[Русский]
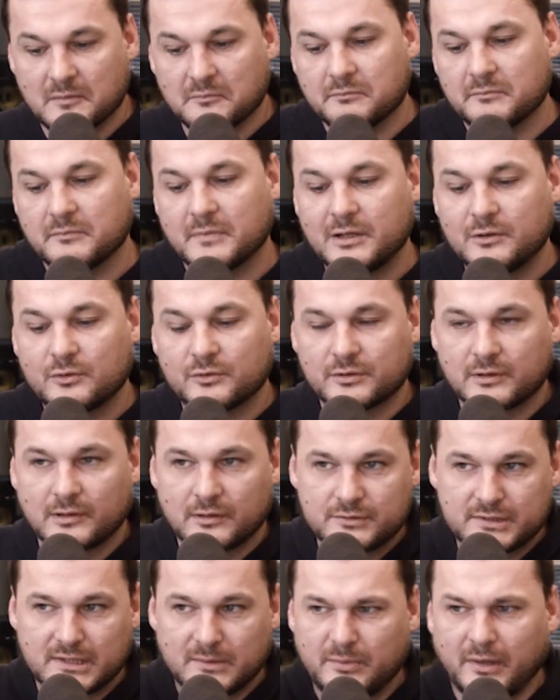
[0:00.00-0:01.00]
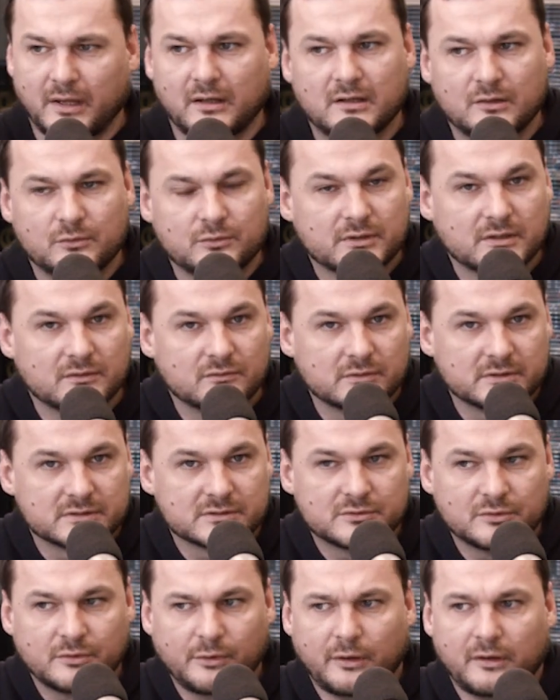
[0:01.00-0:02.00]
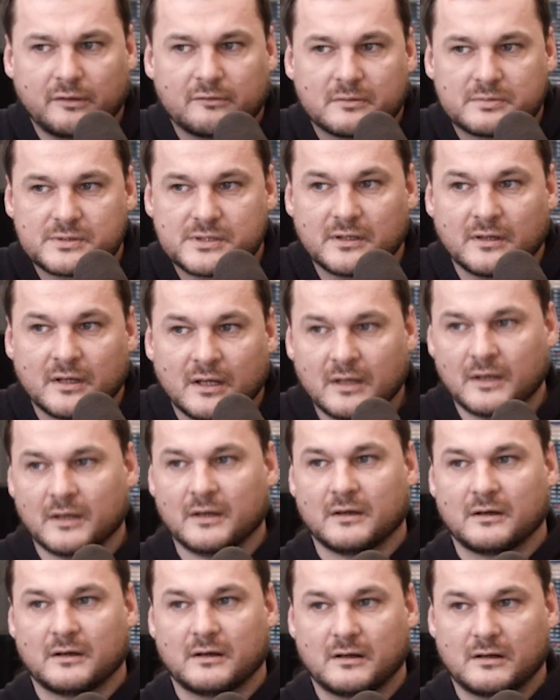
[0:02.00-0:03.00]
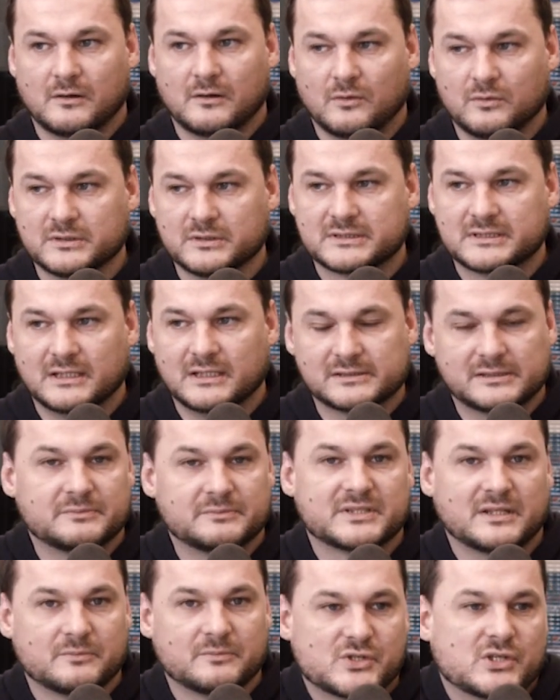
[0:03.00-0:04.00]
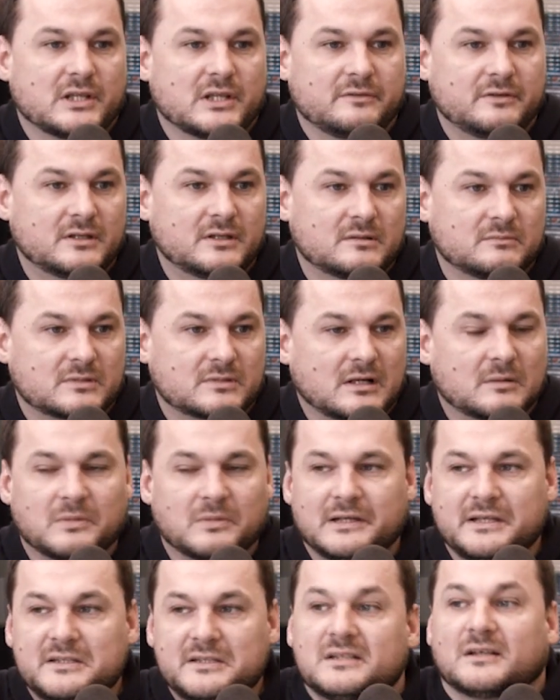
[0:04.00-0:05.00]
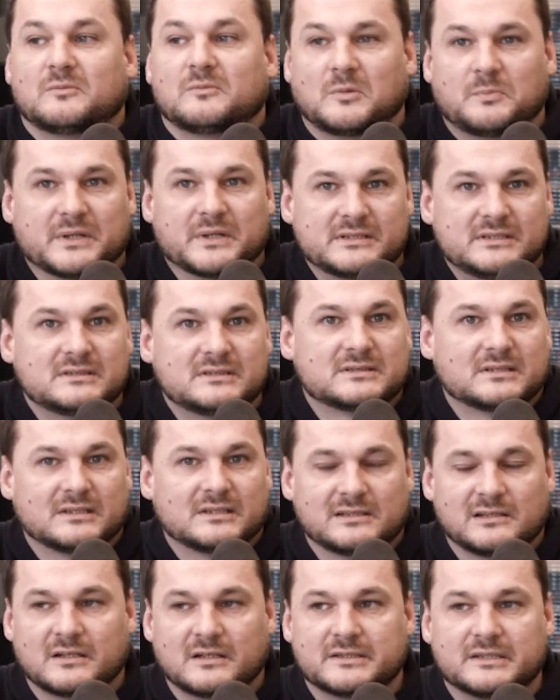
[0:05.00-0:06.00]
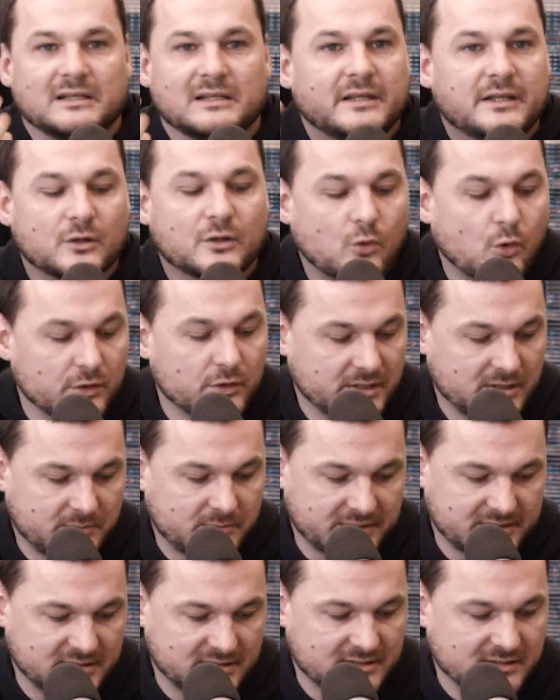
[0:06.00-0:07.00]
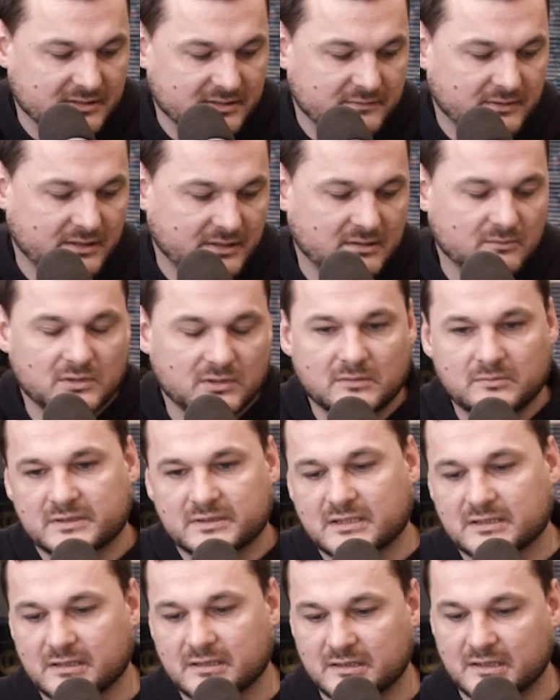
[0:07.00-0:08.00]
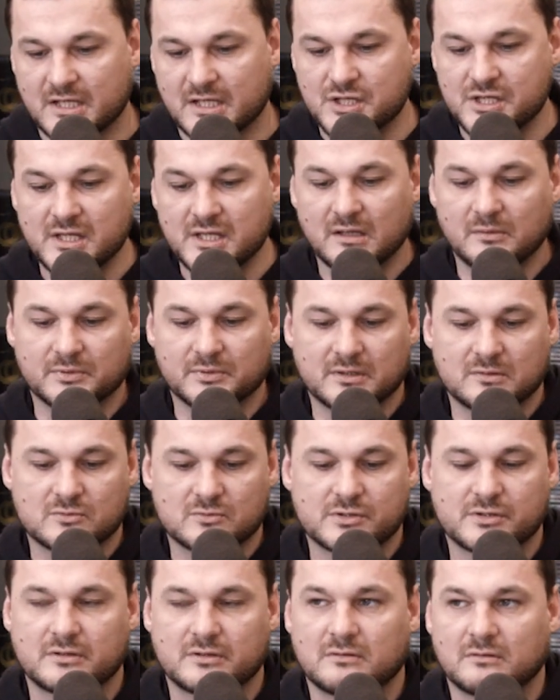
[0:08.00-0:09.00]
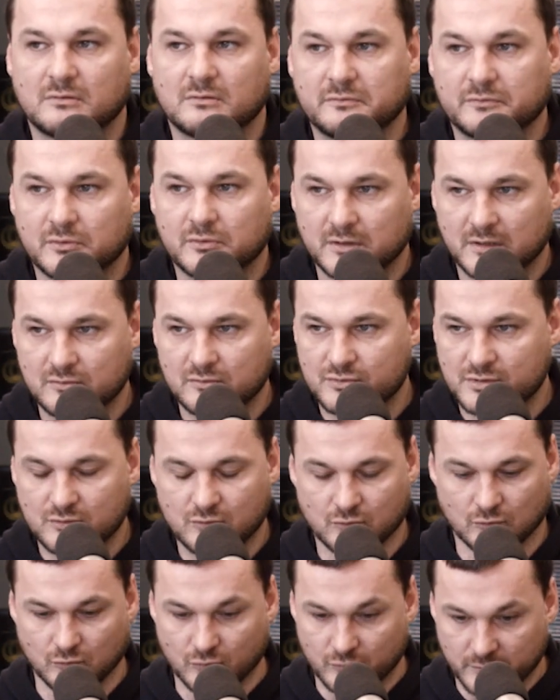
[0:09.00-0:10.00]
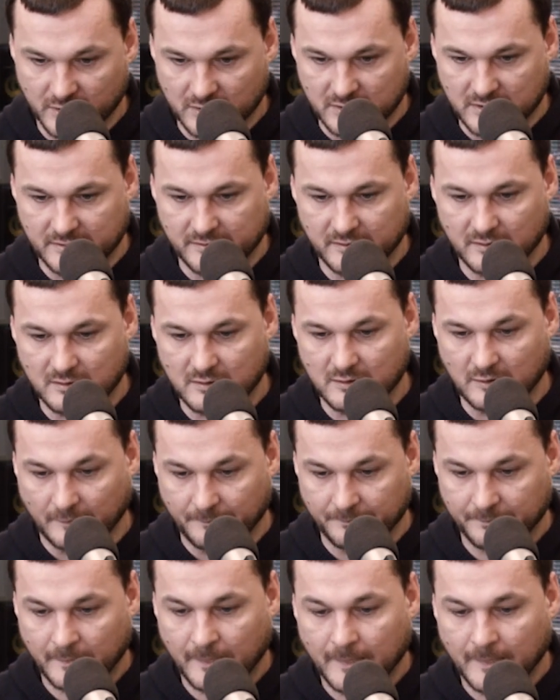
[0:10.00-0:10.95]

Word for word: Миллионы людей передают его истории. Вообще э, он стал тем самым человеком, как бы лидером оппозиции, если хотите, или иконой оппозиции, наверное, было бы сказать точнее, потому что он все-таки уже умер как-никак.